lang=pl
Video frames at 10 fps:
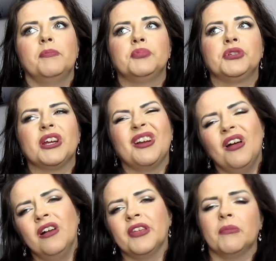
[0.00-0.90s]

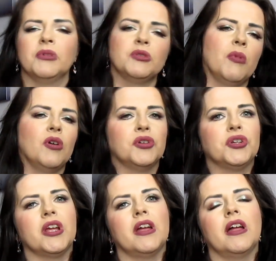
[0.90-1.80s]
przeglądam być
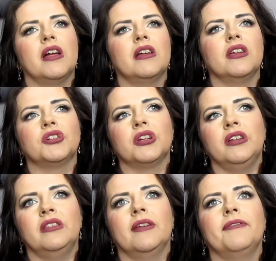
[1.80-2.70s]
może jeszcze
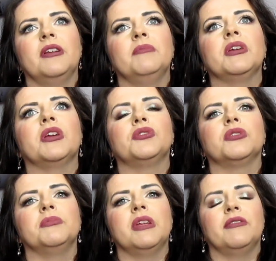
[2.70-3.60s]
inne filmiki,
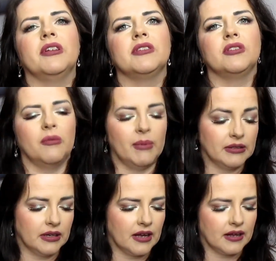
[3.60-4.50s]
czy mniej więcej
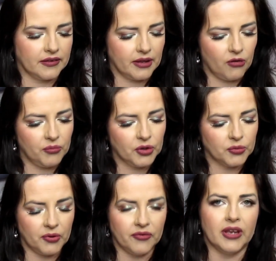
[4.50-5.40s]
tematyka kanału mi
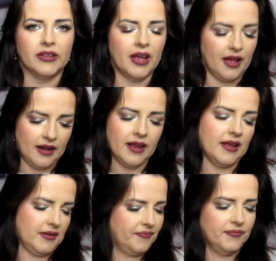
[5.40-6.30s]
odpowiada,
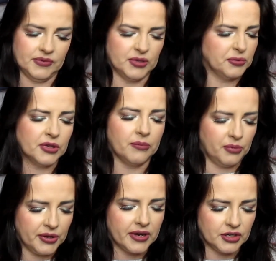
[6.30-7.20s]
ale
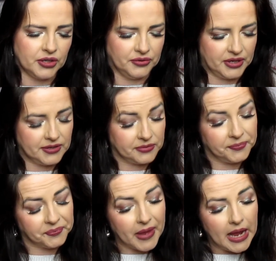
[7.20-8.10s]
subskrybuję raczej od razu.
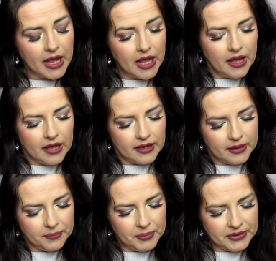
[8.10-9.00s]

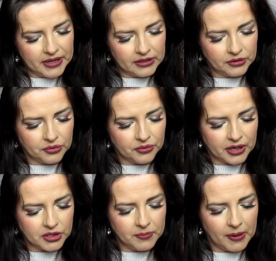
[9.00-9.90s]
E, pytanie
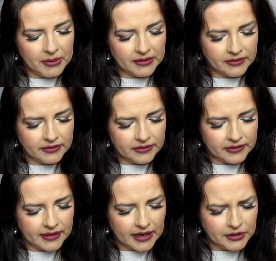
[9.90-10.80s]
drugie. Czy pamiętasz
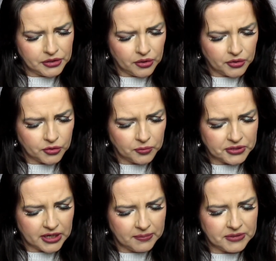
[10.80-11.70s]
pamiętajcie o
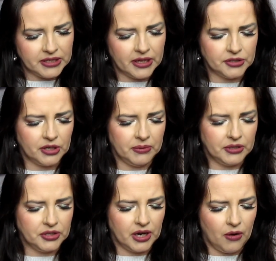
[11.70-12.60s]
subskrypcji na
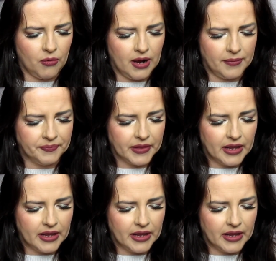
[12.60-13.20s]
Ciebie działa.